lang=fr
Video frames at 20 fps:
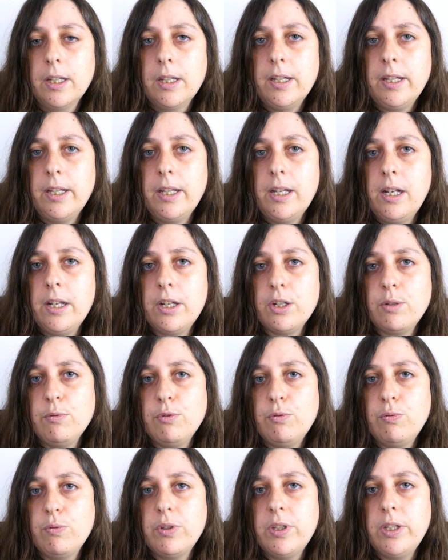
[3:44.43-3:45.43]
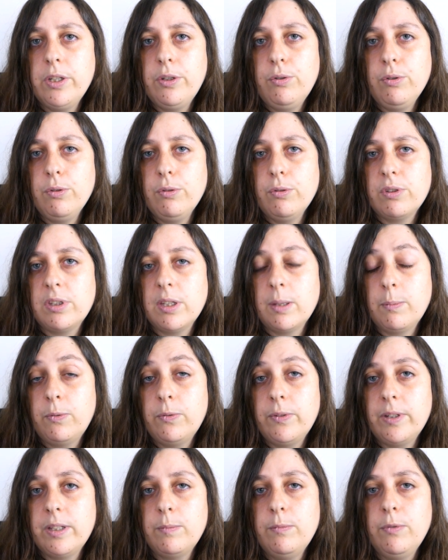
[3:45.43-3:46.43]
Et là, je me suis dit que ça
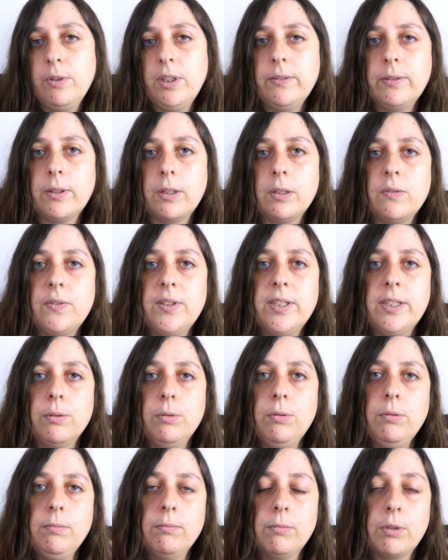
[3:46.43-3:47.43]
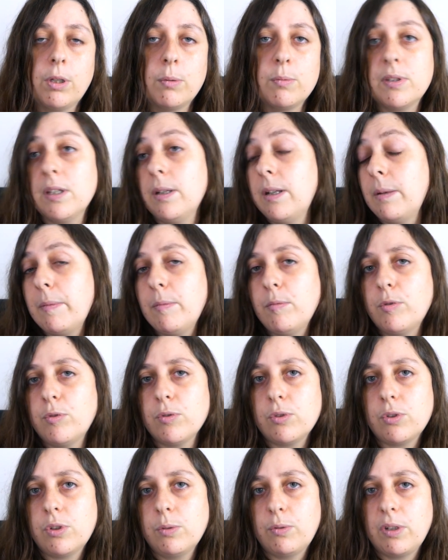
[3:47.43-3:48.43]
pouvait être mieux d'avoir une vidéo. Comme ça, la même
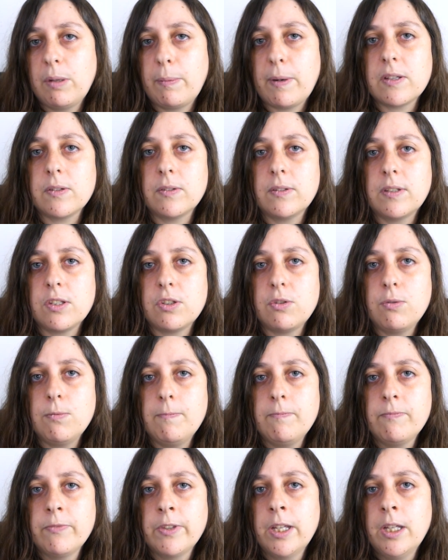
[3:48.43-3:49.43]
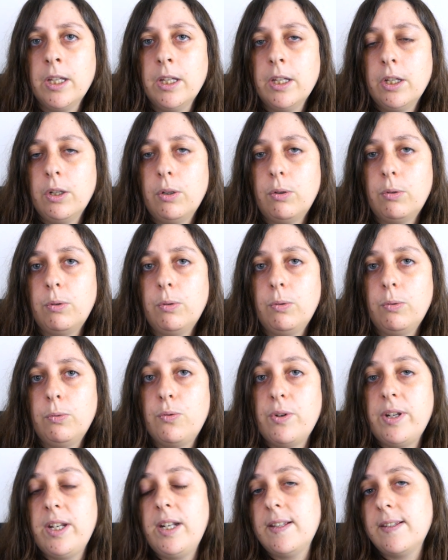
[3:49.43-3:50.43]
chose que pour les présentations, on
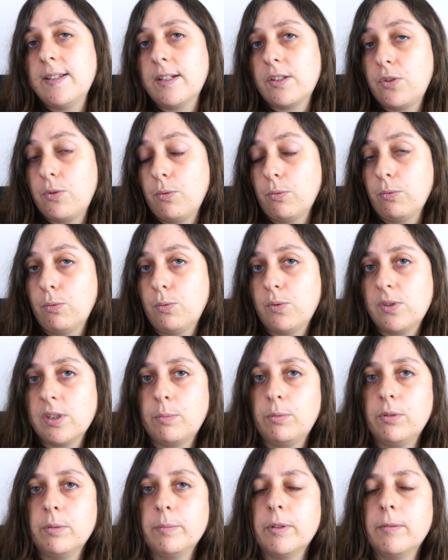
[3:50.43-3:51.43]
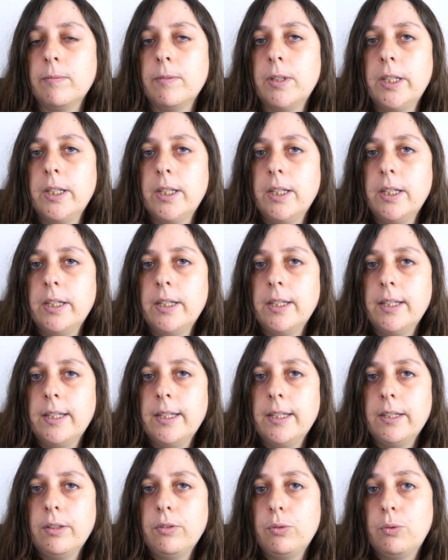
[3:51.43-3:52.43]
voyait les actions, tout simplement.
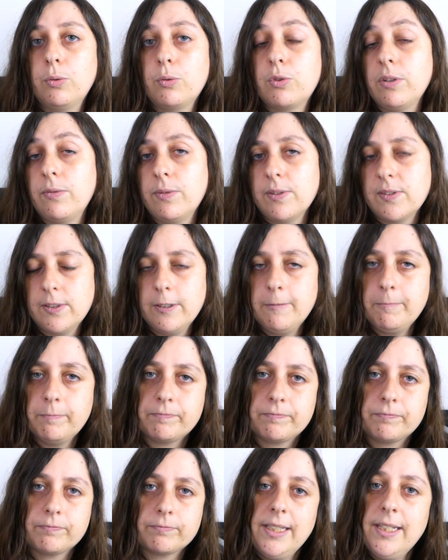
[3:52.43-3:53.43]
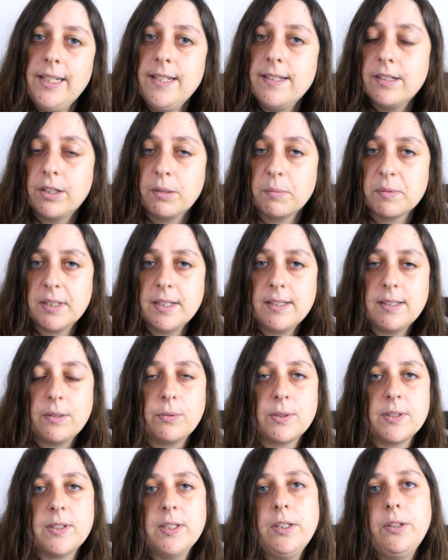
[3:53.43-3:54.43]
Donc j'ai fait ça. Et c'est comme ça,
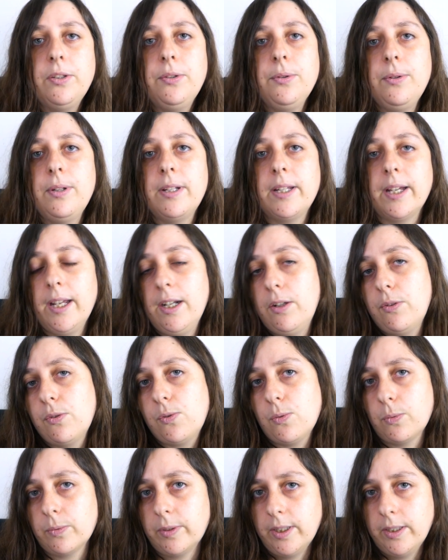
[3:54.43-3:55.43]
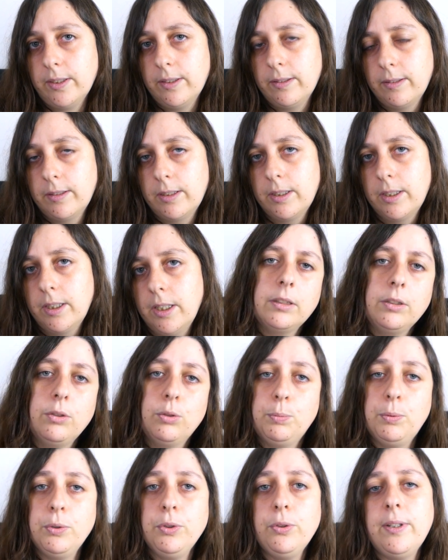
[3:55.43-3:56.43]
cette fois-ci, que les règles sont nées.
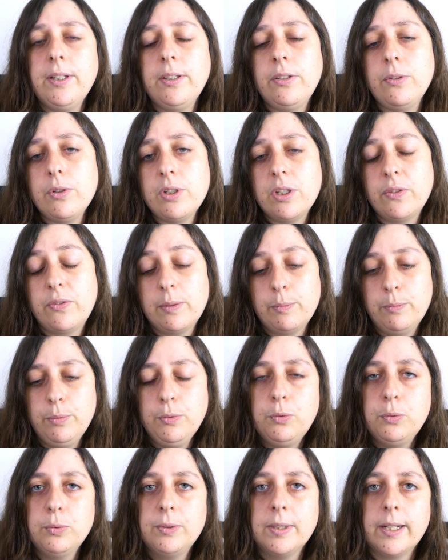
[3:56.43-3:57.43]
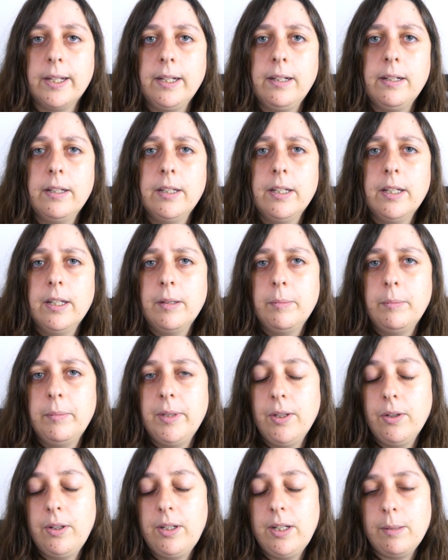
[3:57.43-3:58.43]
Donc pendant un temps, j'ai fait beaucoup de règles,
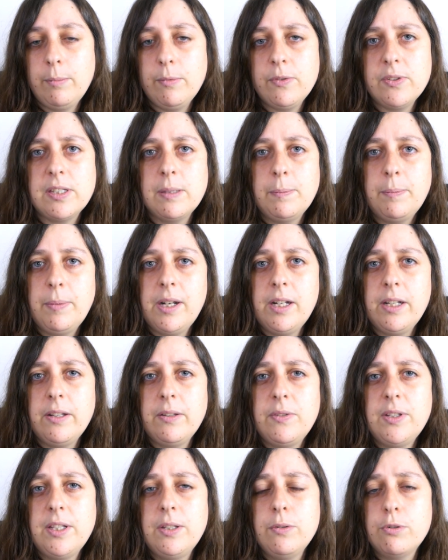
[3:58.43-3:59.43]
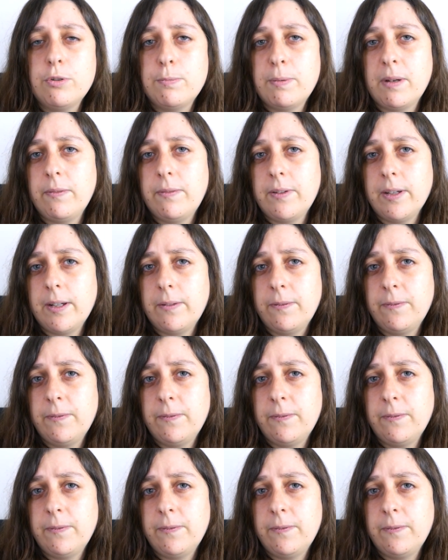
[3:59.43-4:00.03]
mais euh, clairement, c'est pas les vidéos que je préfère